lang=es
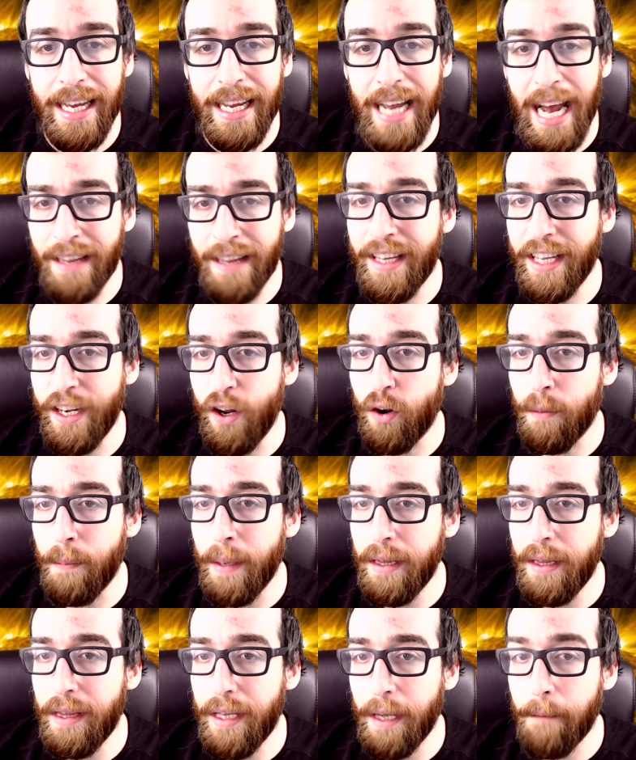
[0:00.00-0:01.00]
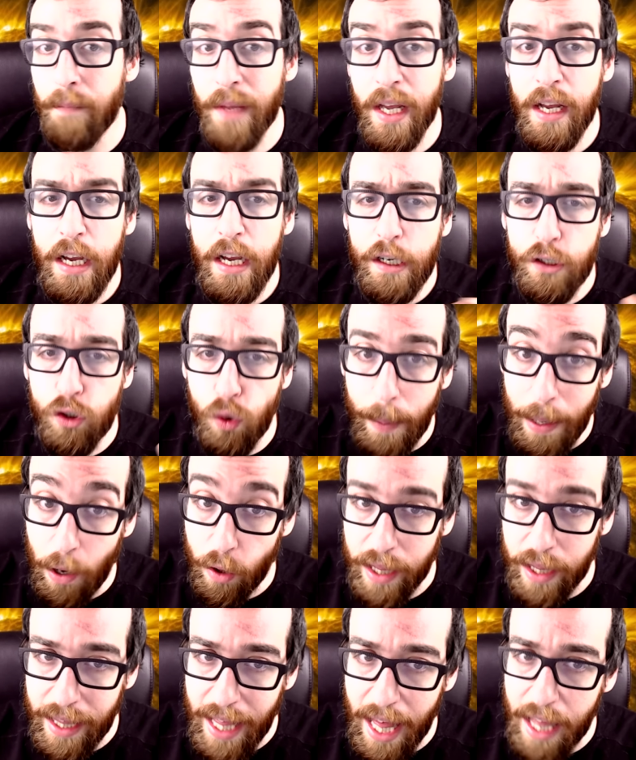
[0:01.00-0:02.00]
anteriormente. Su
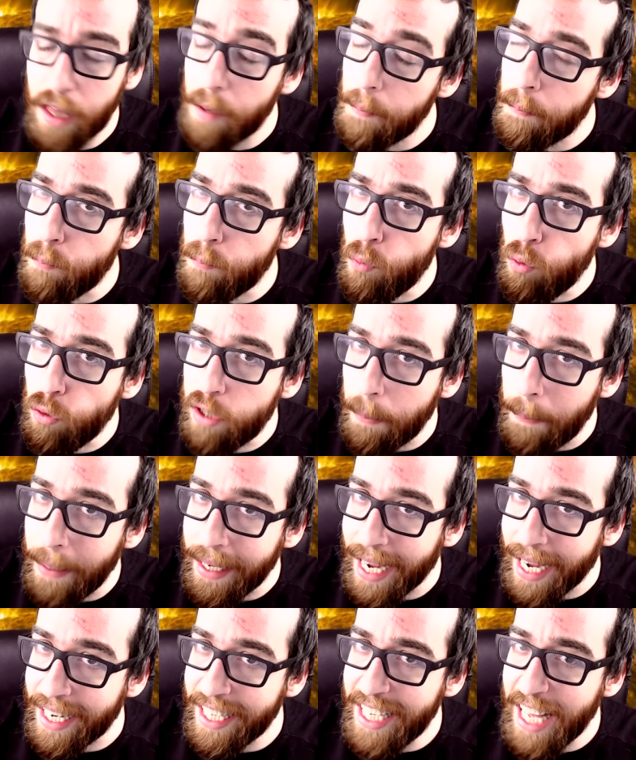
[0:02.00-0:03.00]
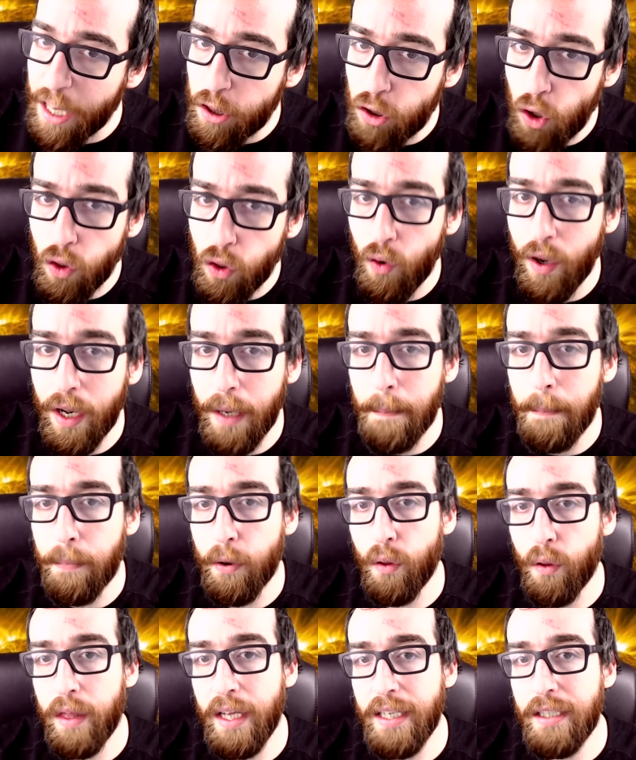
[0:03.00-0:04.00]
velocidad multiplicaría todo el
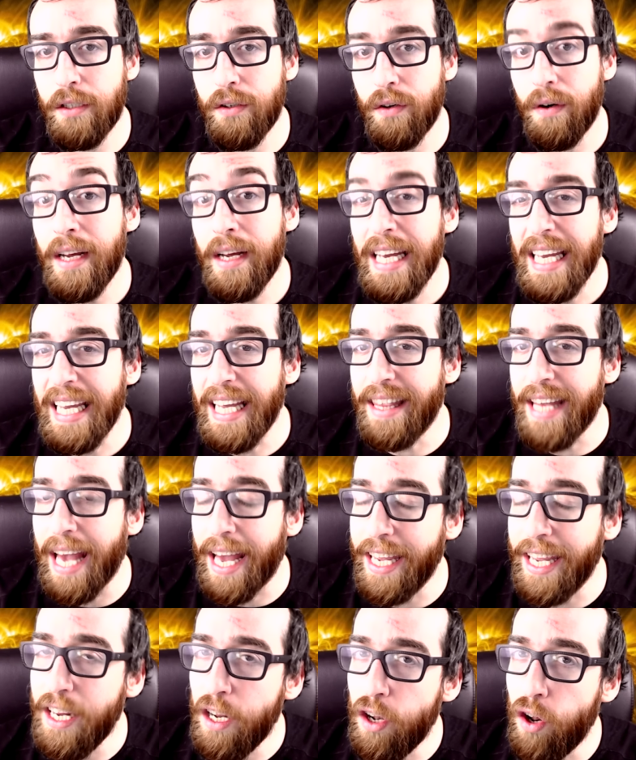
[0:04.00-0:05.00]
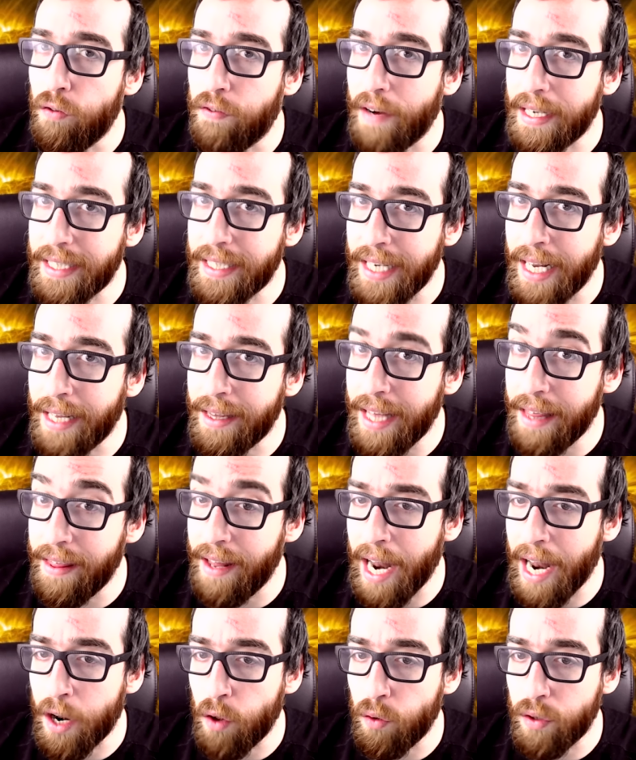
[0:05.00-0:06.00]
proceso y de ahí lo fascinante
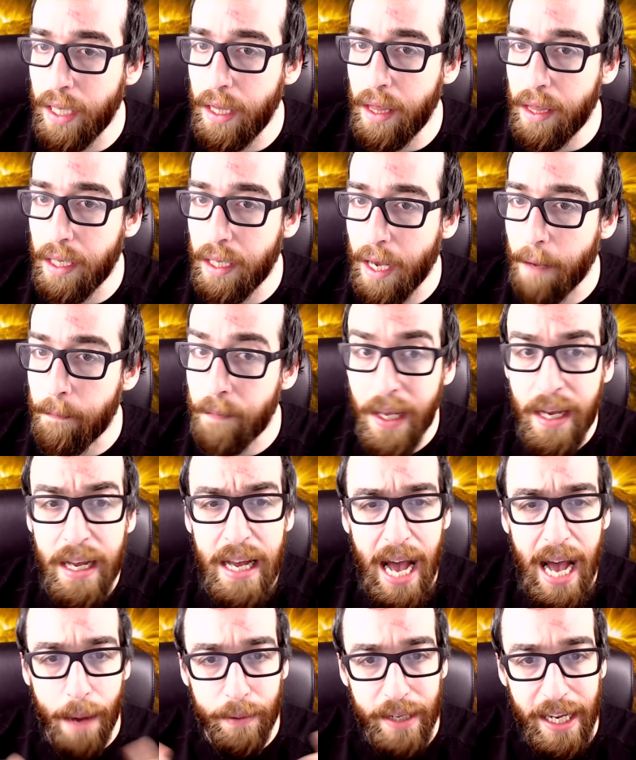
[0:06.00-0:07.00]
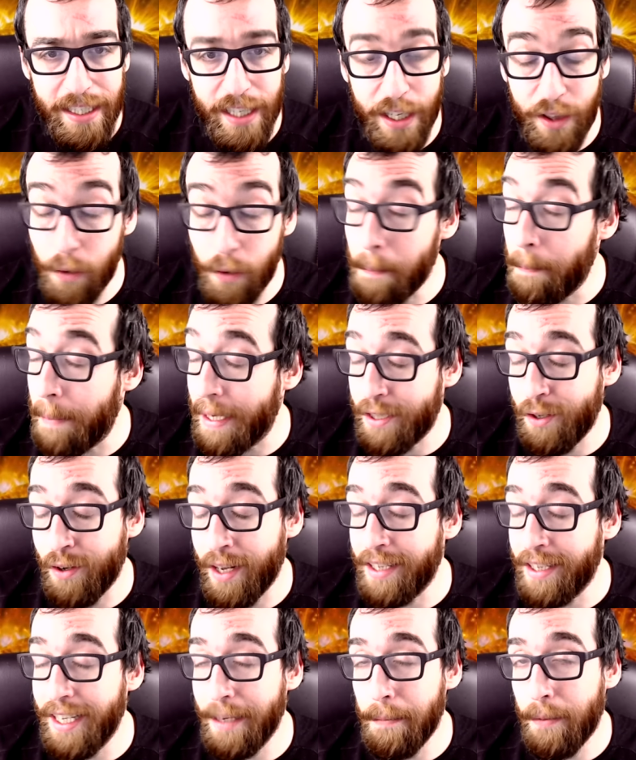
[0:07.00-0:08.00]
de la noticia. Habría sido
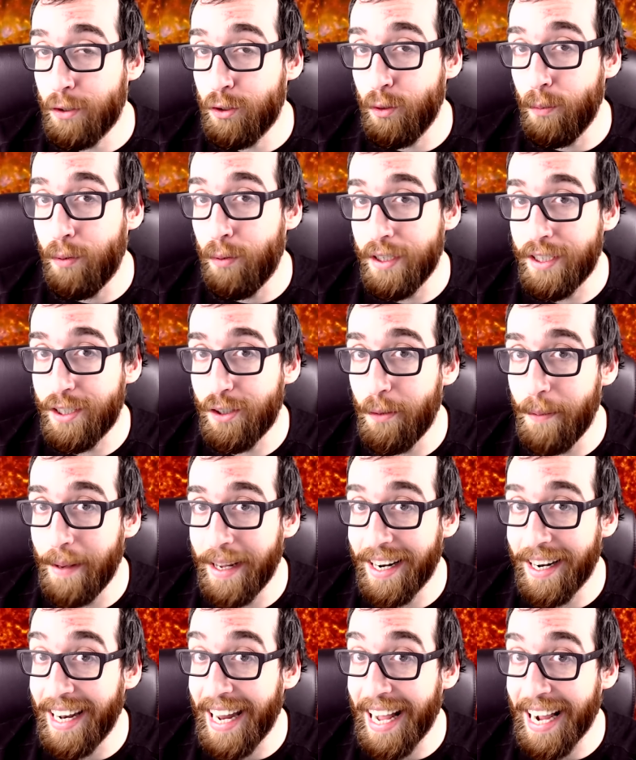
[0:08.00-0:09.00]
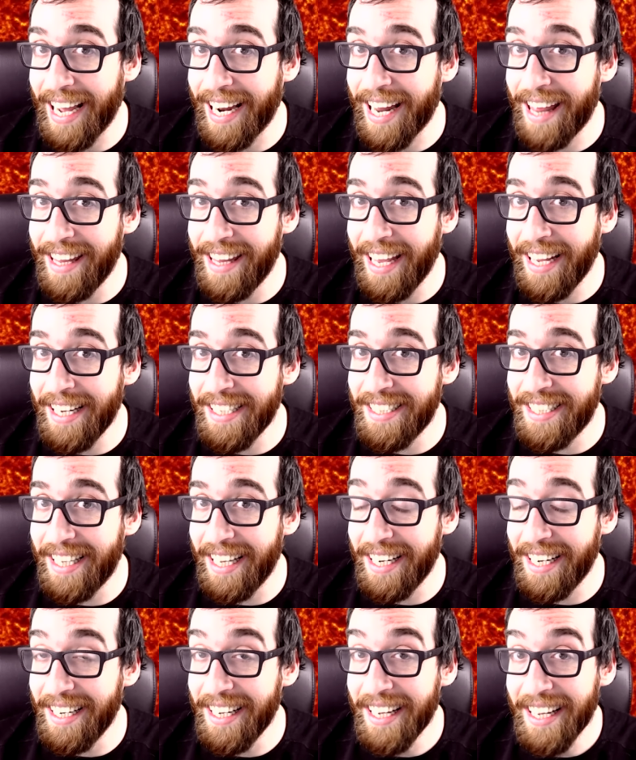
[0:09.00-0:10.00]
impresionante, por supuesto, ver la cara de
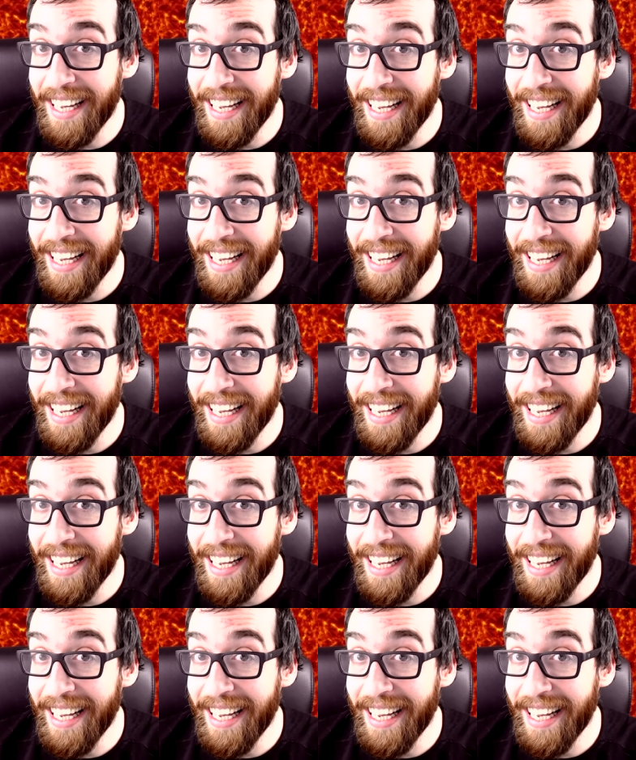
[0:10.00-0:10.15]
Einstein